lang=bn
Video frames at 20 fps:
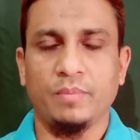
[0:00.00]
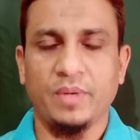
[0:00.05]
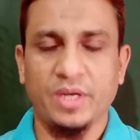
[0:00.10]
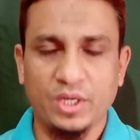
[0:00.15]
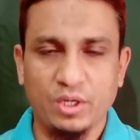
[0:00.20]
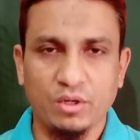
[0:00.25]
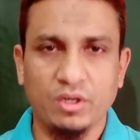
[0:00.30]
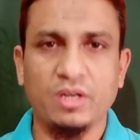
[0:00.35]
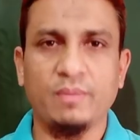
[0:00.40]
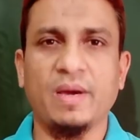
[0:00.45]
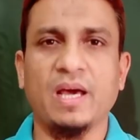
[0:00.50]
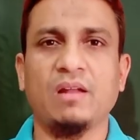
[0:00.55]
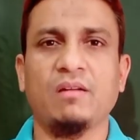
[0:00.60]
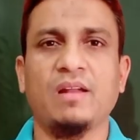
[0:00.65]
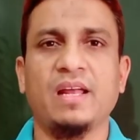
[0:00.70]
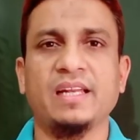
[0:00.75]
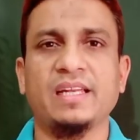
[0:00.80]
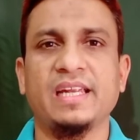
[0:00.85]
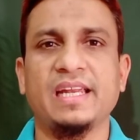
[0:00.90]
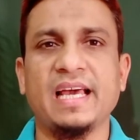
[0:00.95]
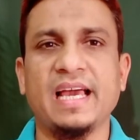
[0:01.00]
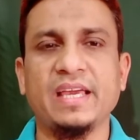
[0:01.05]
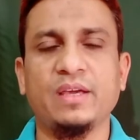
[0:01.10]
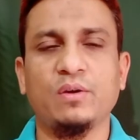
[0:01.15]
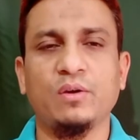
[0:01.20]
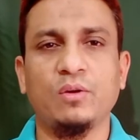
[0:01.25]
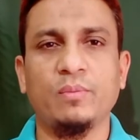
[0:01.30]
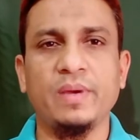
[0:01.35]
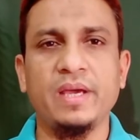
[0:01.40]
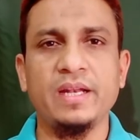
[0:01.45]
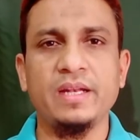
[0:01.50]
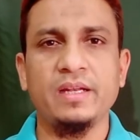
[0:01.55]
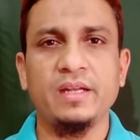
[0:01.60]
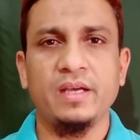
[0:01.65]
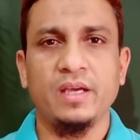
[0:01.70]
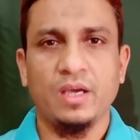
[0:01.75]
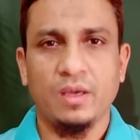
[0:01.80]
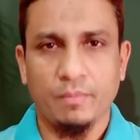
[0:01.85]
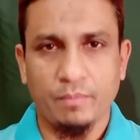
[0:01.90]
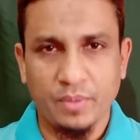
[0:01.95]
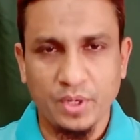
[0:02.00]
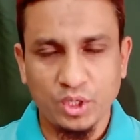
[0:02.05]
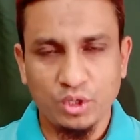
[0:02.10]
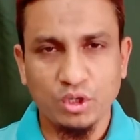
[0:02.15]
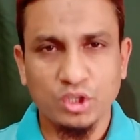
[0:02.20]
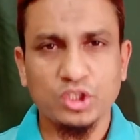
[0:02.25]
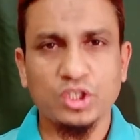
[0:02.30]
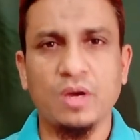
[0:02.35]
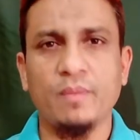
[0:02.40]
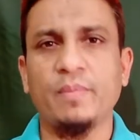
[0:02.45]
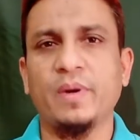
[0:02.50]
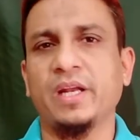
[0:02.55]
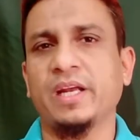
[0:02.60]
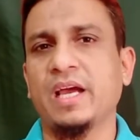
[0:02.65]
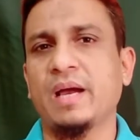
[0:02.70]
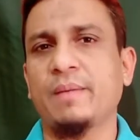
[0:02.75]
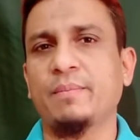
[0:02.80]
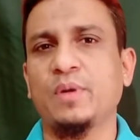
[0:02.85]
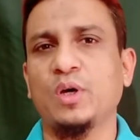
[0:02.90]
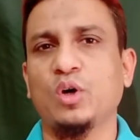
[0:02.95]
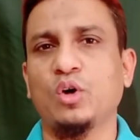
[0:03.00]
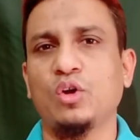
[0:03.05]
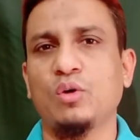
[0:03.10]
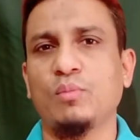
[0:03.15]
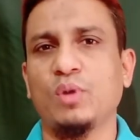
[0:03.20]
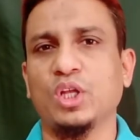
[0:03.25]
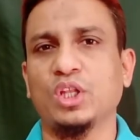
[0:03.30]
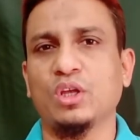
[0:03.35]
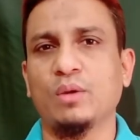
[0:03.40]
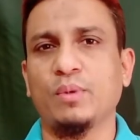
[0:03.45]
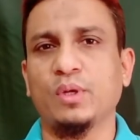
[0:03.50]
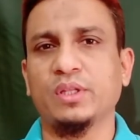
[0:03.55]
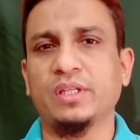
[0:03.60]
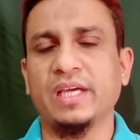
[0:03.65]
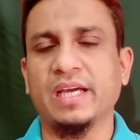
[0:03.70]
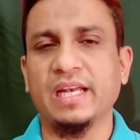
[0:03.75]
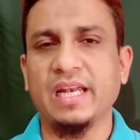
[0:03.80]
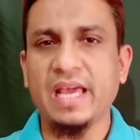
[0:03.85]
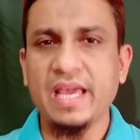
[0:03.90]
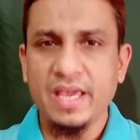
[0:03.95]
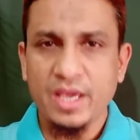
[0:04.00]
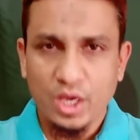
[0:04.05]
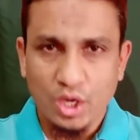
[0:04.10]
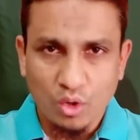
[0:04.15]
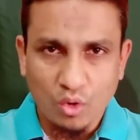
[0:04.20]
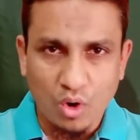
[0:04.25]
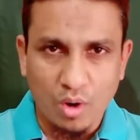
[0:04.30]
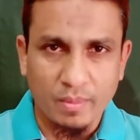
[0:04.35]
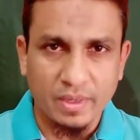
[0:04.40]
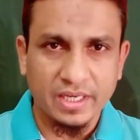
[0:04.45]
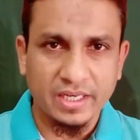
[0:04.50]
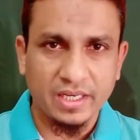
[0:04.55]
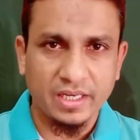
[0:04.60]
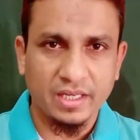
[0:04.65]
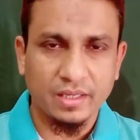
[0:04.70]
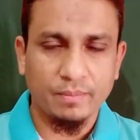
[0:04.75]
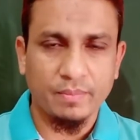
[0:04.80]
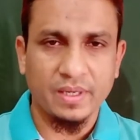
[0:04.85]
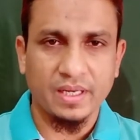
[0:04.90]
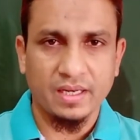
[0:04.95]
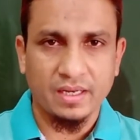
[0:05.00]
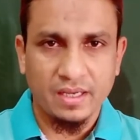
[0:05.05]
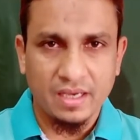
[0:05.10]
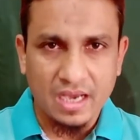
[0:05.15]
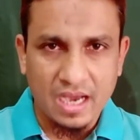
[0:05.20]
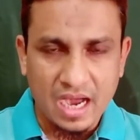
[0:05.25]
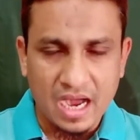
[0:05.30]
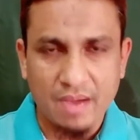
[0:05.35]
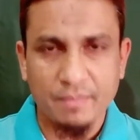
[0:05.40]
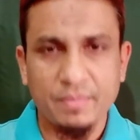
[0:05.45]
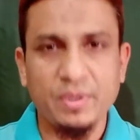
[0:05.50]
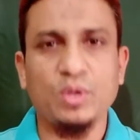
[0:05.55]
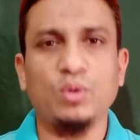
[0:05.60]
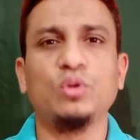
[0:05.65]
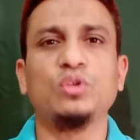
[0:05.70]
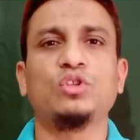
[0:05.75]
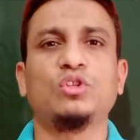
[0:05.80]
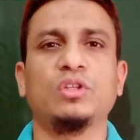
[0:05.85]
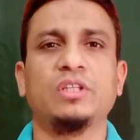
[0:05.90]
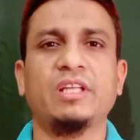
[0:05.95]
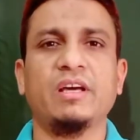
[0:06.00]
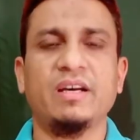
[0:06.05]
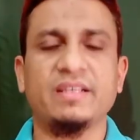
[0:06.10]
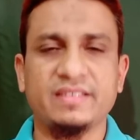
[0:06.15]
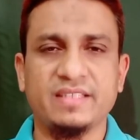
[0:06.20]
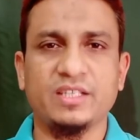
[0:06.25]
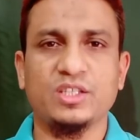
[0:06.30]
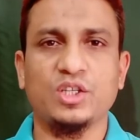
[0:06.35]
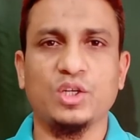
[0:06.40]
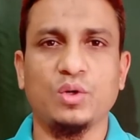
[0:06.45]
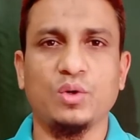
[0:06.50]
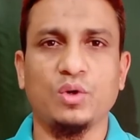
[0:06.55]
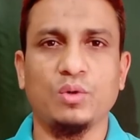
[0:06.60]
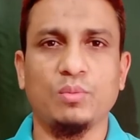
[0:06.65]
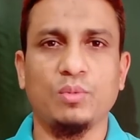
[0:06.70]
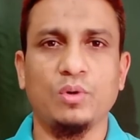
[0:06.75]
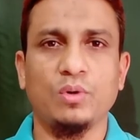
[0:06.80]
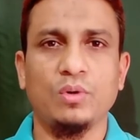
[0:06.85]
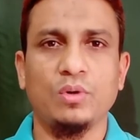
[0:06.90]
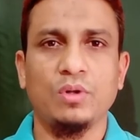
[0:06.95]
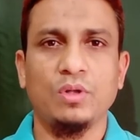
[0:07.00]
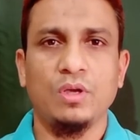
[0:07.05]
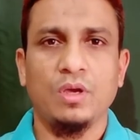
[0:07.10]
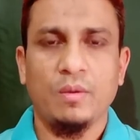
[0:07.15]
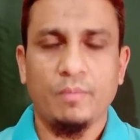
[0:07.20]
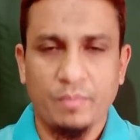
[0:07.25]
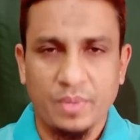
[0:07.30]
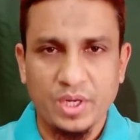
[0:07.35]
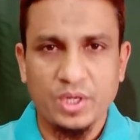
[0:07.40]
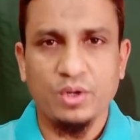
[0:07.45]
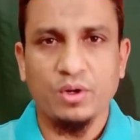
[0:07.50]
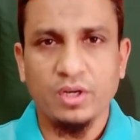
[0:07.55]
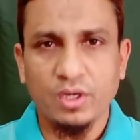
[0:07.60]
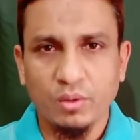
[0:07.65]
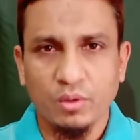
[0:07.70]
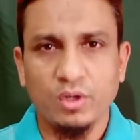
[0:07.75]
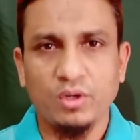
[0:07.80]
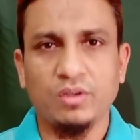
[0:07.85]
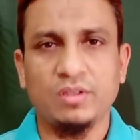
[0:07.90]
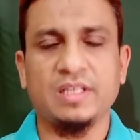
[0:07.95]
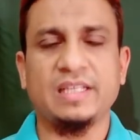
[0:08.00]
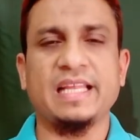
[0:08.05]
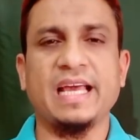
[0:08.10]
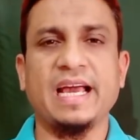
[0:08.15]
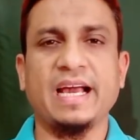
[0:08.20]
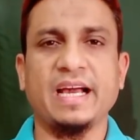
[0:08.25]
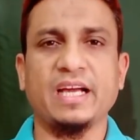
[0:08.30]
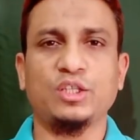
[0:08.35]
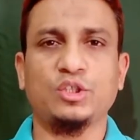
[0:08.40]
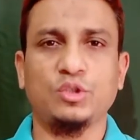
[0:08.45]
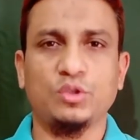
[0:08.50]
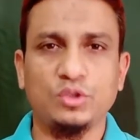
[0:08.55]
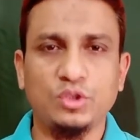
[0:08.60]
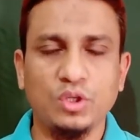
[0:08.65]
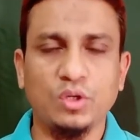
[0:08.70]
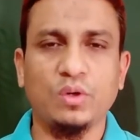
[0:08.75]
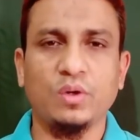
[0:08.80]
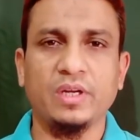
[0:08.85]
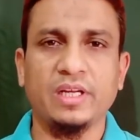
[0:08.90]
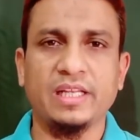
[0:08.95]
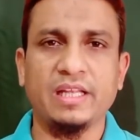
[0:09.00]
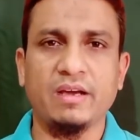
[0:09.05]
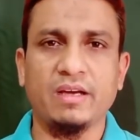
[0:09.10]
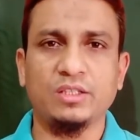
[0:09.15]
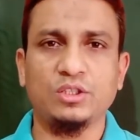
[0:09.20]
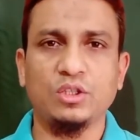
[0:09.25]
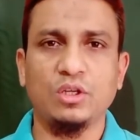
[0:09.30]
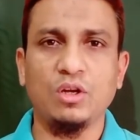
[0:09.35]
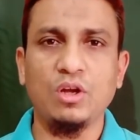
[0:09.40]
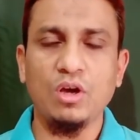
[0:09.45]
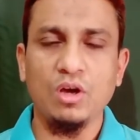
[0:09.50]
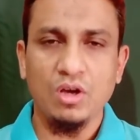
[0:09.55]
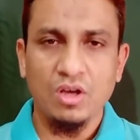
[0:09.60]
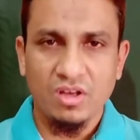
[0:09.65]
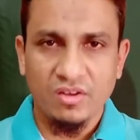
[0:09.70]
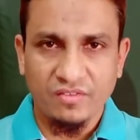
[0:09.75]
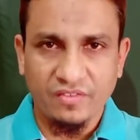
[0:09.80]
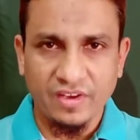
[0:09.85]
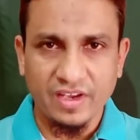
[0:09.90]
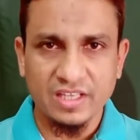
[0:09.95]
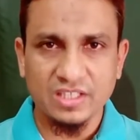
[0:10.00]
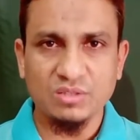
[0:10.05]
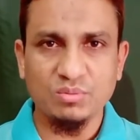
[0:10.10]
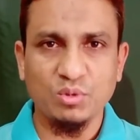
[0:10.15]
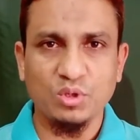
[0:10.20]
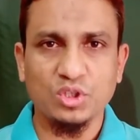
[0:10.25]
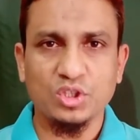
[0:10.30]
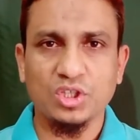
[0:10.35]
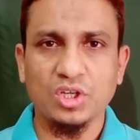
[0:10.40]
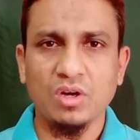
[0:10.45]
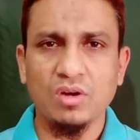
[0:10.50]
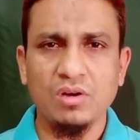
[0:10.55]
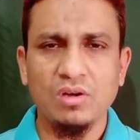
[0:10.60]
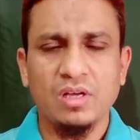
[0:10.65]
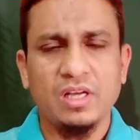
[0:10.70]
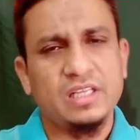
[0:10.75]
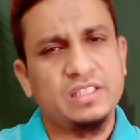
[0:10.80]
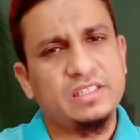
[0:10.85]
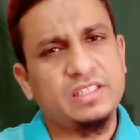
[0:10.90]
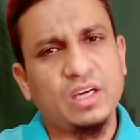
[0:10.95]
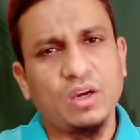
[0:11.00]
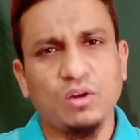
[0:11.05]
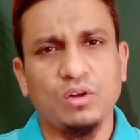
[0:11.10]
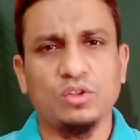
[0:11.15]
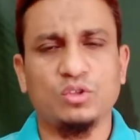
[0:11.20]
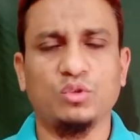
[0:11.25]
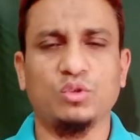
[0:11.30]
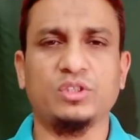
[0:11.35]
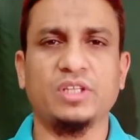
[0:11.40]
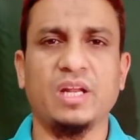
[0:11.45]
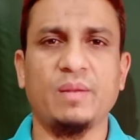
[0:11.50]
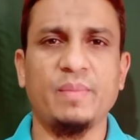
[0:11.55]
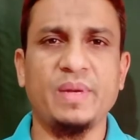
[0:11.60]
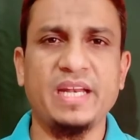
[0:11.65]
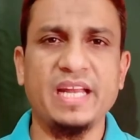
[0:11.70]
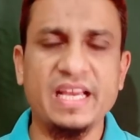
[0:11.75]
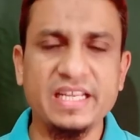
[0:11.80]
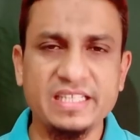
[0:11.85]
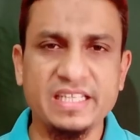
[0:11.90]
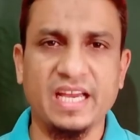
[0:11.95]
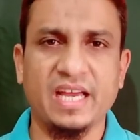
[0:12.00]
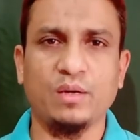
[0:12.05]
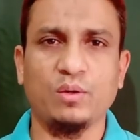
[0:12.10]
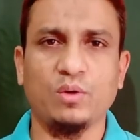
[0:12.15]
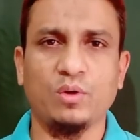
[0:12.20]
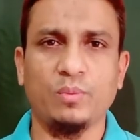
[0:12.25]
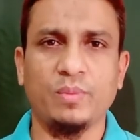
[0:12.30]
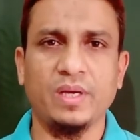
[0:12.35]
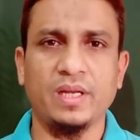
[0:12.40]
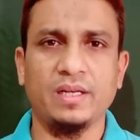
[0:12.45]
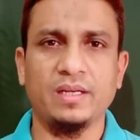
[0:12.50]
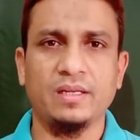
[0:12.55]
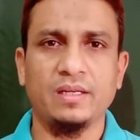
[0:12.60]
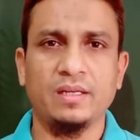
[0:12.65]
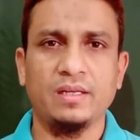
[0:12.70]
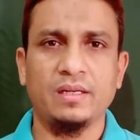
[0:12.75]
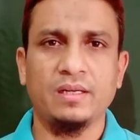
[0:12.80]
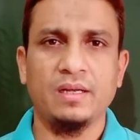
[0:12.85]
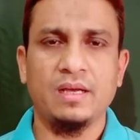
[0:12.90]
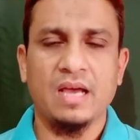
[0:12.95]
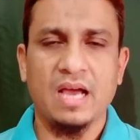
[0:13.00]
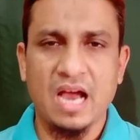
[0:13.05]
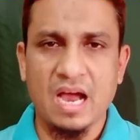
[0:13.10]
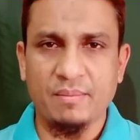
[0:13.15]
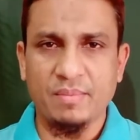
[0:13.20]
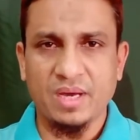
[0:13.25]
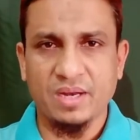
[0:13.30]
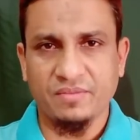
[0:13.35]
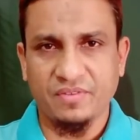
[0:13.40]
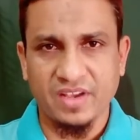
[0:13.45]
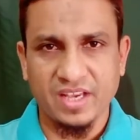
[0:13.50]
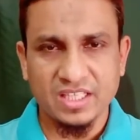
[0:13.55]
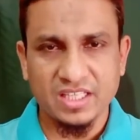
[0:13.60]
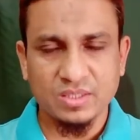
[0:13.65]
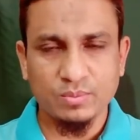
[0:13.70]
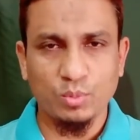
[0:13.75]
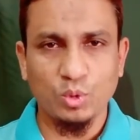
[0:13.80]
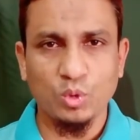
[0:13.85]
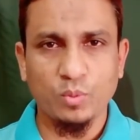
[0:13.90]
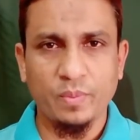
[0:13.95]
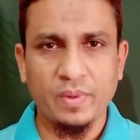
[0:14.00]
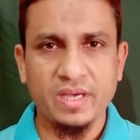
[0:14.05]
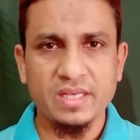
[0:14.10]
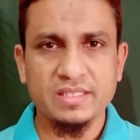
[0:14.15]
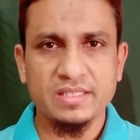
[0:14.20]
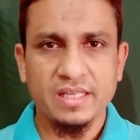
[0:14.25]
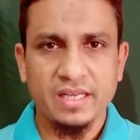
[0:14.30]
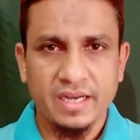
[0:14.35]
ভিডিওটি ভালো লাগলে লাইক করবেন ভিডিও সম্পর্কে আপনার কোনো মতামত থাকলে কমেন্টে লিখবেন আমি উত্তর দেওয়ার চেষ্টা করব। ভিডিওটি অন্যদের দেখার সুযোগ করে দেওয়ার জন্য ফেসবুক সহ যে কোনো সোশ্যাল মিডিয়ায় শেয়ার করবেন আমার ফেসবুক পেজ